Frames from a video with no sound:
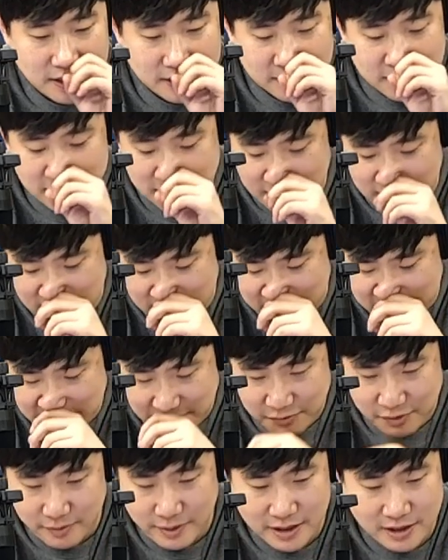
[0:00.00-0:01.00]
자
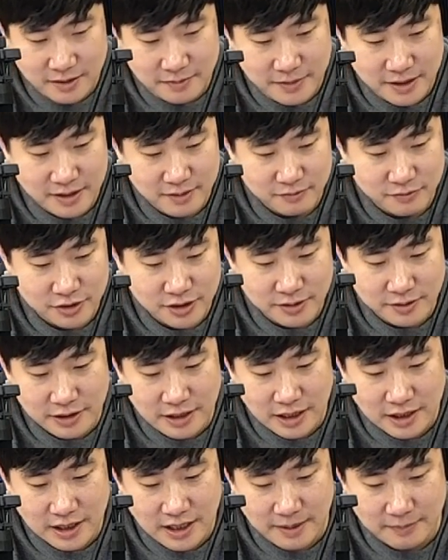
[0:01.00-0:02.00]
선물 받을 만한 분이
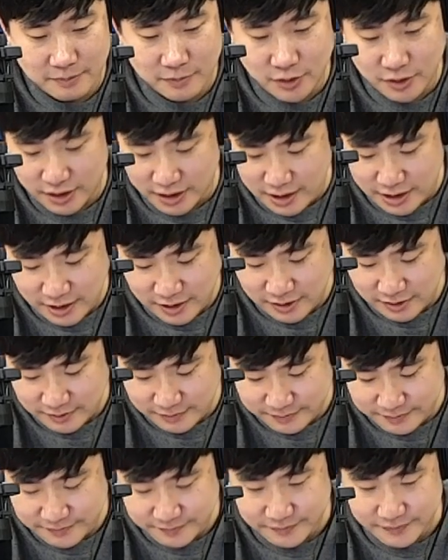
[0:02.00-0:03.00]
딱히 안 보이네요.
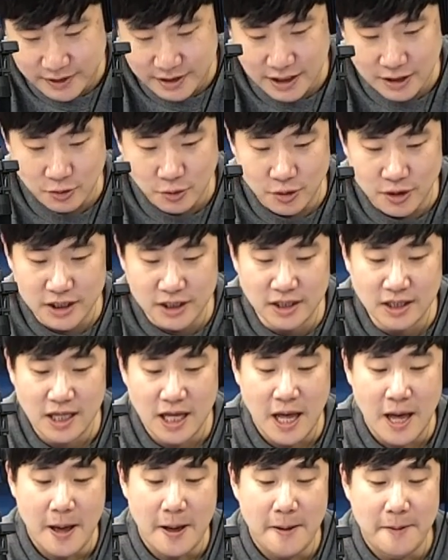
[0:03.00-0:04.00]
음, 그래도 오늘은
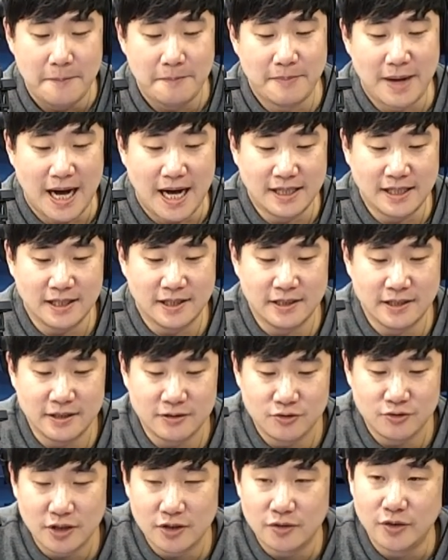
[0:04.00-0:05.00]
많이 드릴
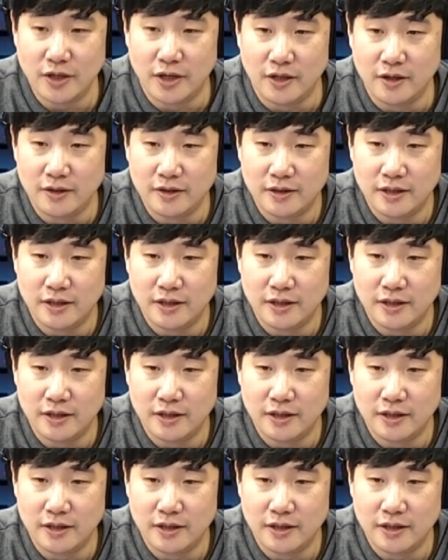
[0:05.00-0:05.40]
수 있고요.